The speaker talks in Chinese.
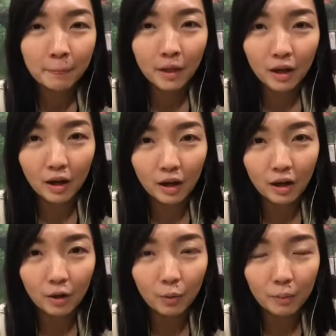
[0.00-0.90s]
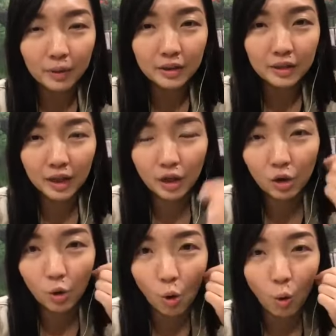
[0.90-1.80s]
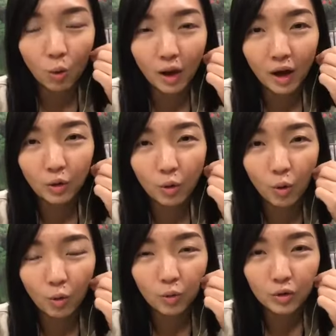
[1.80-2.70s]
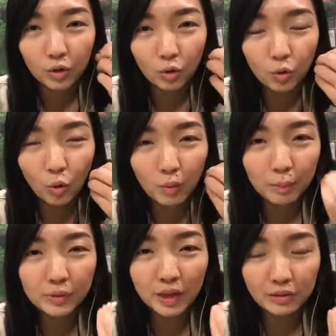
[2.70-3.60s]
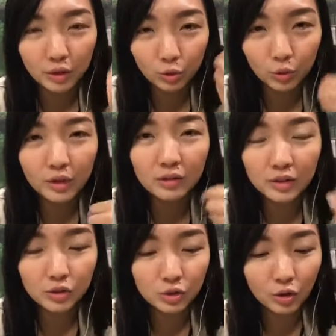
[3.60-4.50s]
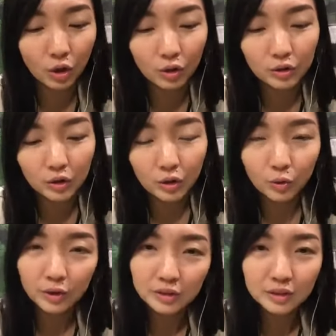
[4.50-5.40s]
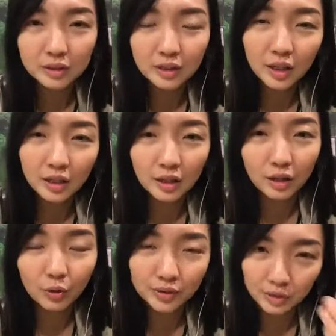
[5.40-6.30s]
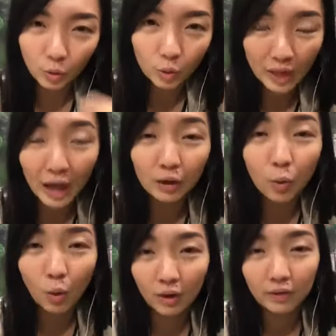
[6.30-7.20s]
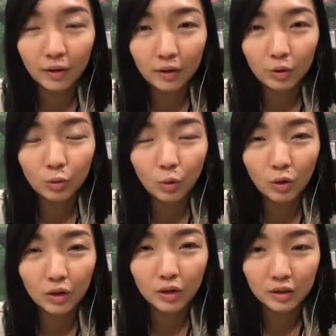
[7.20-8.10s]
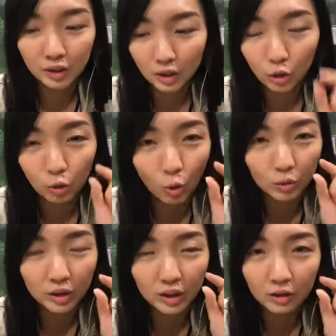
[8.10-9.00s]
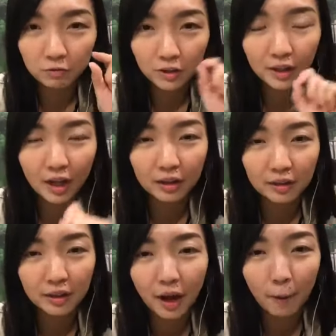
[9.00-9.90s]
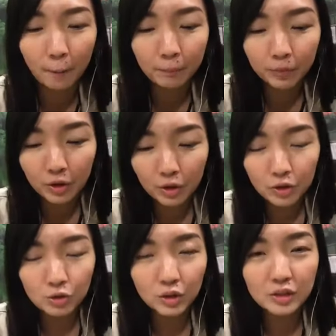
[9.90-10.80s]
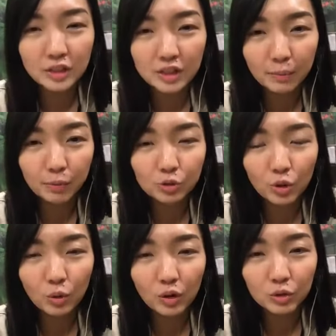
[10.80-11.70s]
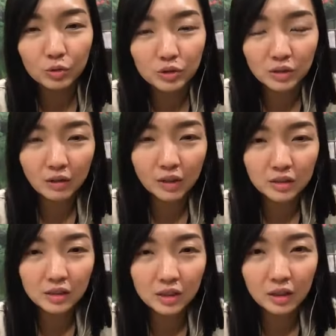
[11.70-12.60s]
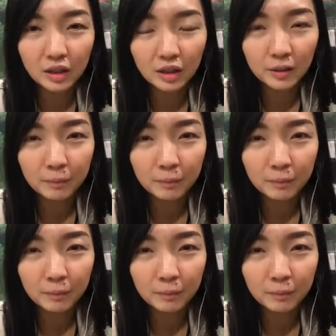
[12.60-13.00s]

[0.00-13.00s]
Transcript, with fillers: 呃我们的那个汞啊汞，如果我们不小心吞到进去哈，会直接呃会瘫痪的。如果呃那个汞的那个分量很高，所以这些步骤哦都是要跟着呃